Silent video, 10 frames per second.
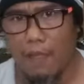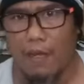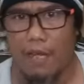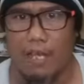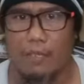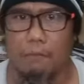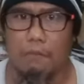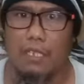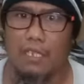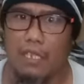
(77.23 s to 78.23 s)
Nah,
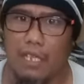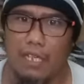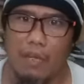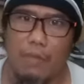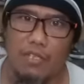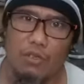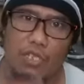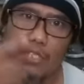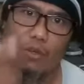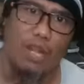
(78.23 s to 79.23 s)
Ketika dia masuk di
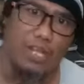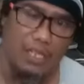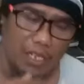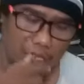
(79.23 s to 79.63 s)
sekolah ini,